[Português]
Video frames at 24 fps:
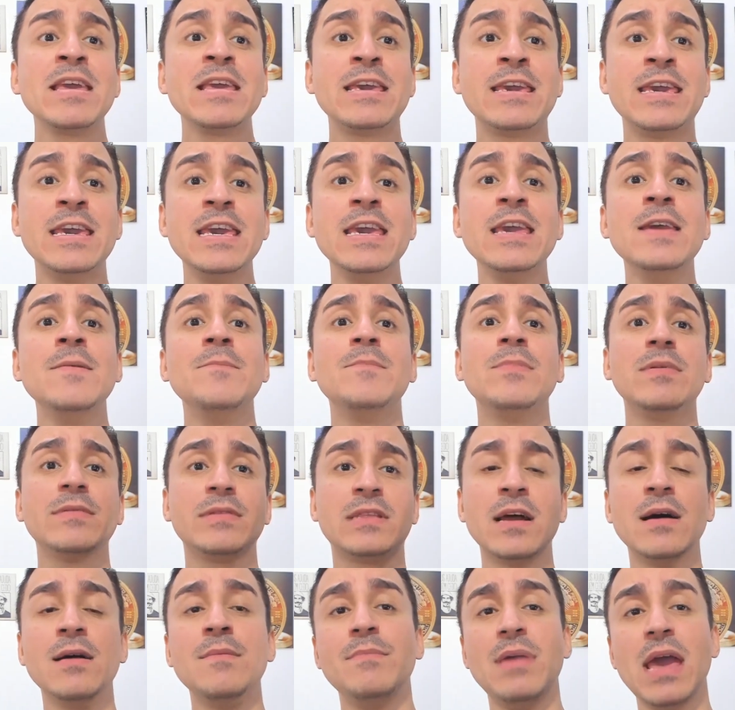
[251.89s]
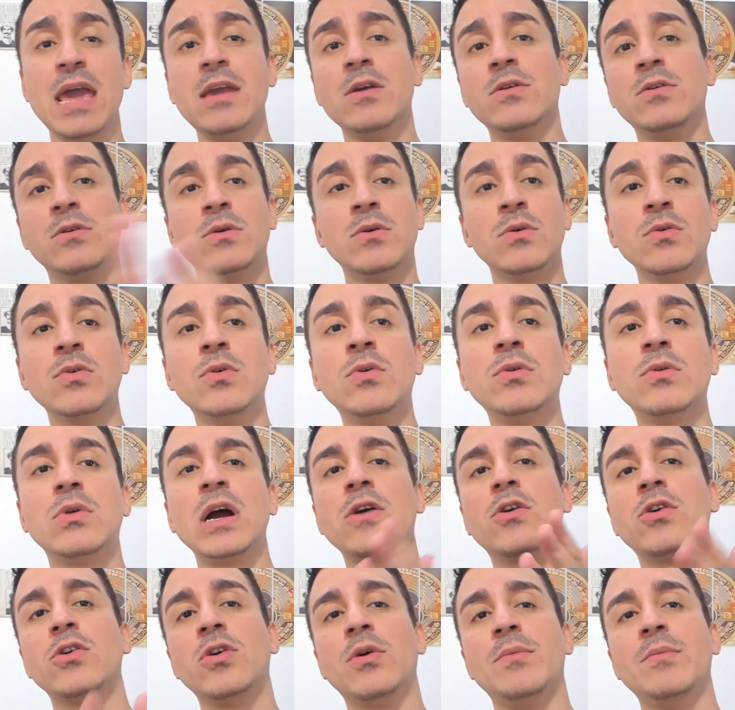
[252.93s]
Que também o
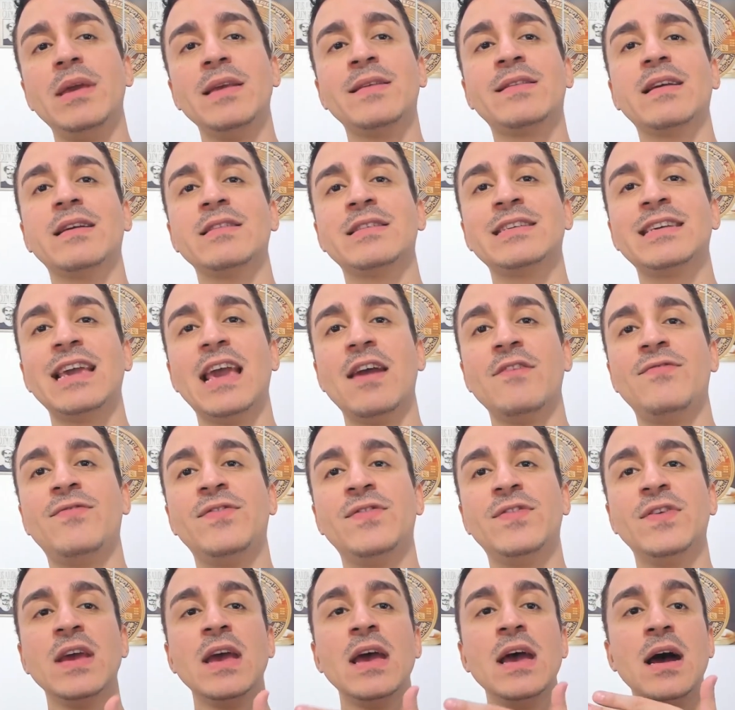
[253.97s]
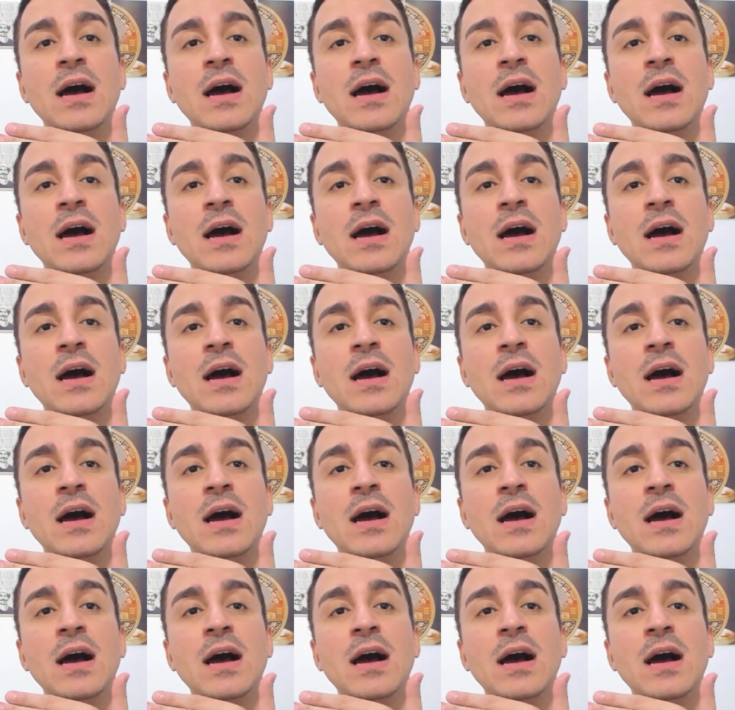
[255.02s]
economista-chefe